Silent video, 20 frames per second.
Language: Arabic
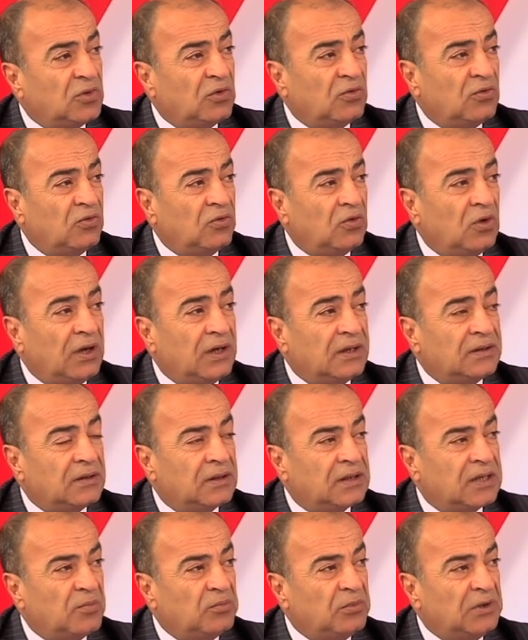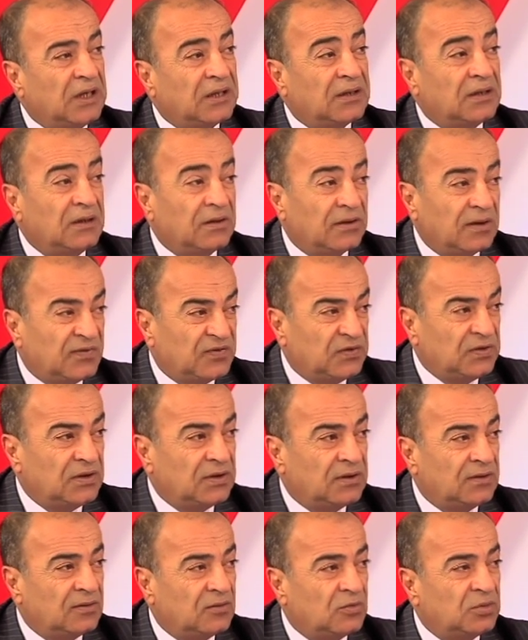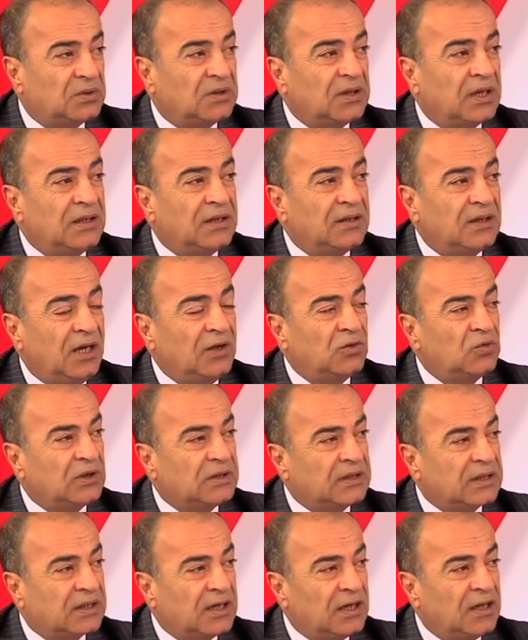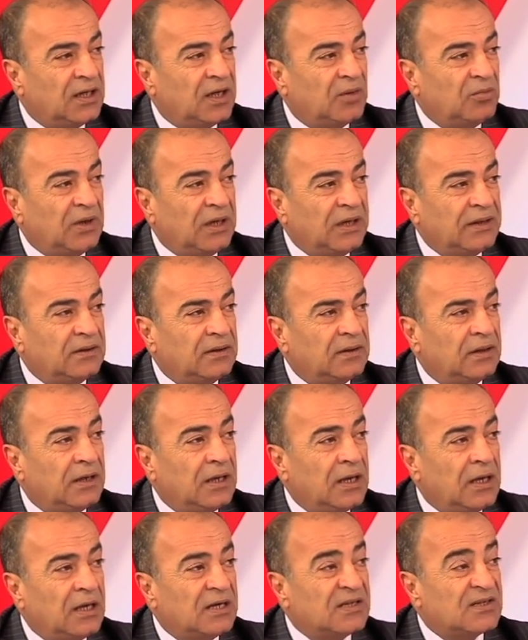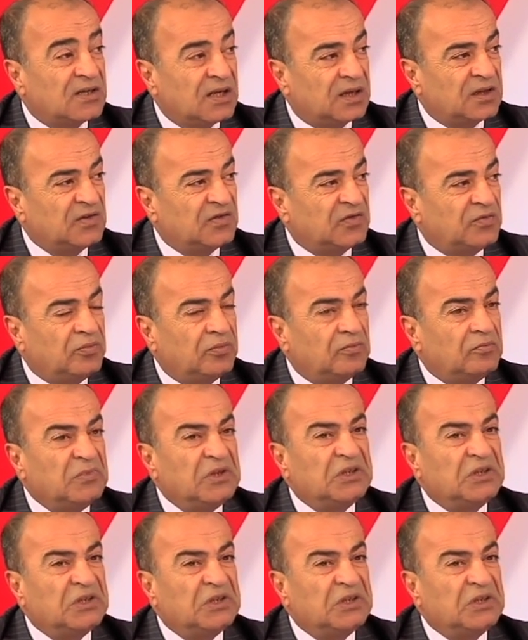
موضوع الكميات الإضافية وبالتالي نحن نتكلم عن سقف